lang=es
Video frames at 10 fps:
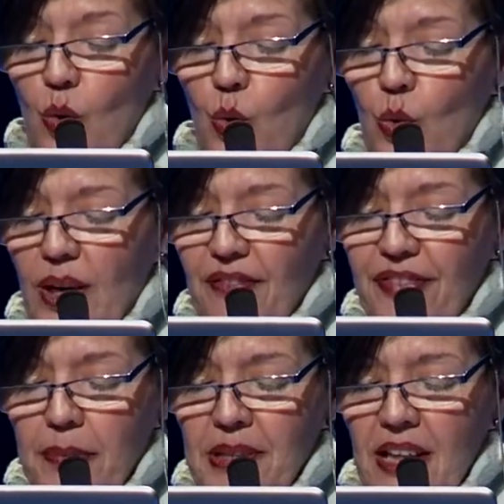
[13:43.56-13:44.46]
una
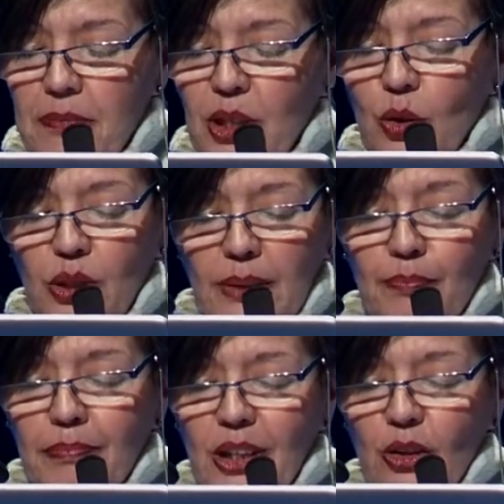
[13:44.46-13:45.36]
enfermedad
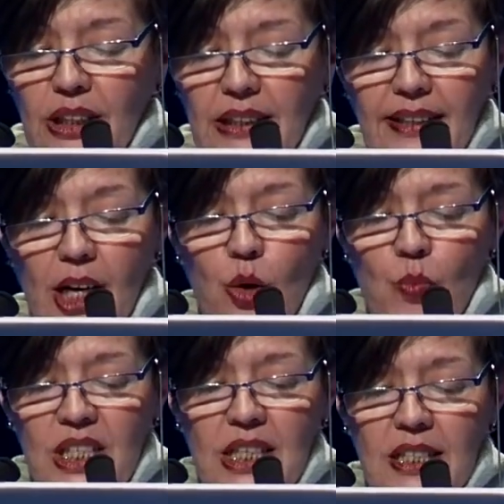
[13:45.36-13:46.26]
minoritaria
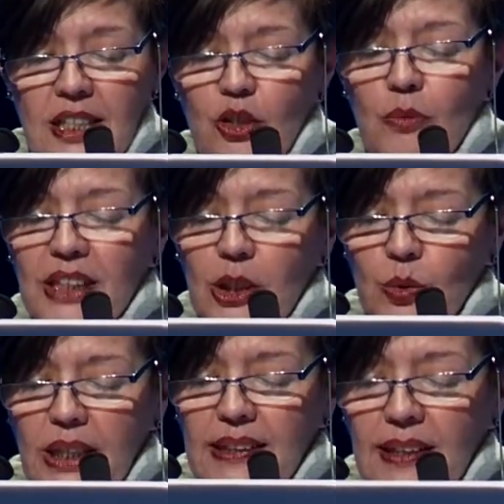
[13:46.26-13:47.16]
como es el síndrome de
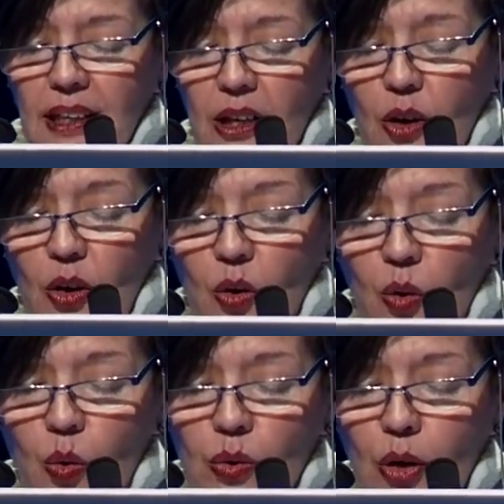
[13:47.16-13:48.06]
Tourette,
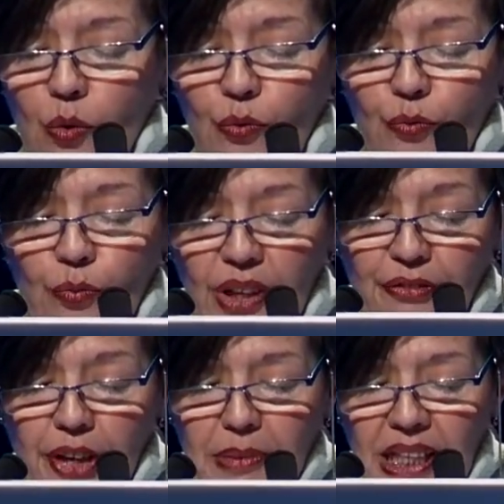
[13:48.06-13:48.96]
una
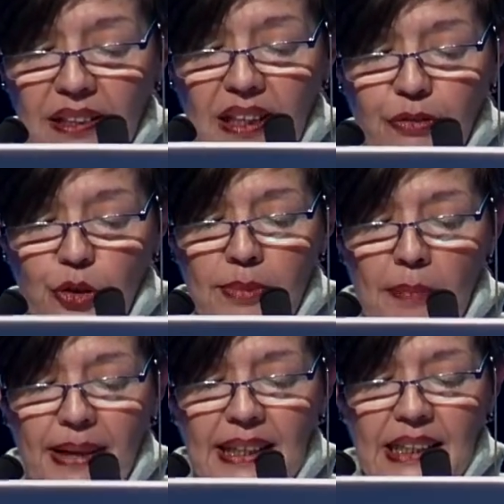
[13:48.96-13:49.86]
enfermedad que
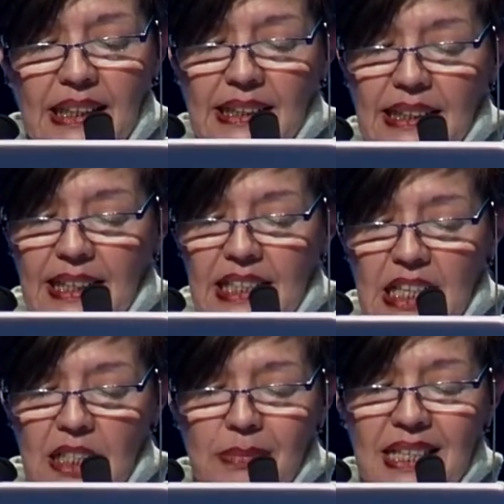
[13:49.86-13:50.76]
forma parte de
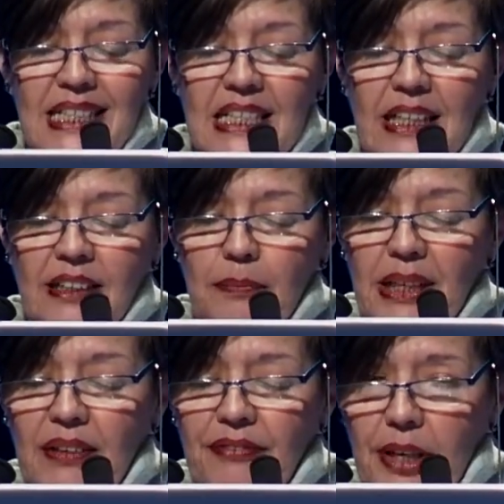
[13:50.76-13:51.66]
esas más de
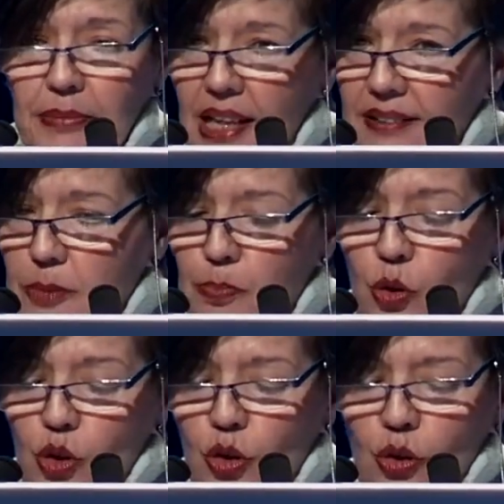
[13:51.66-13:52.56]
7.000 enfermedades
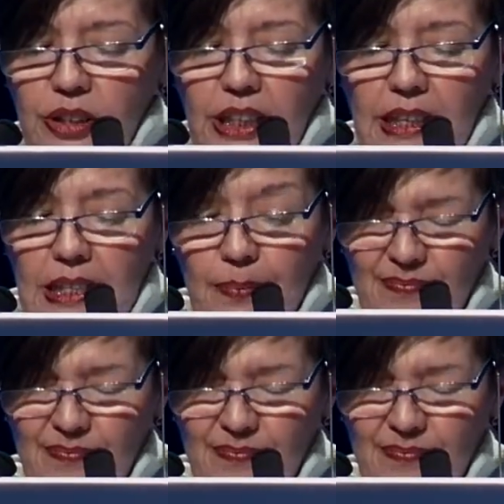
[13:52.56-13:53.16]
poco conocidas.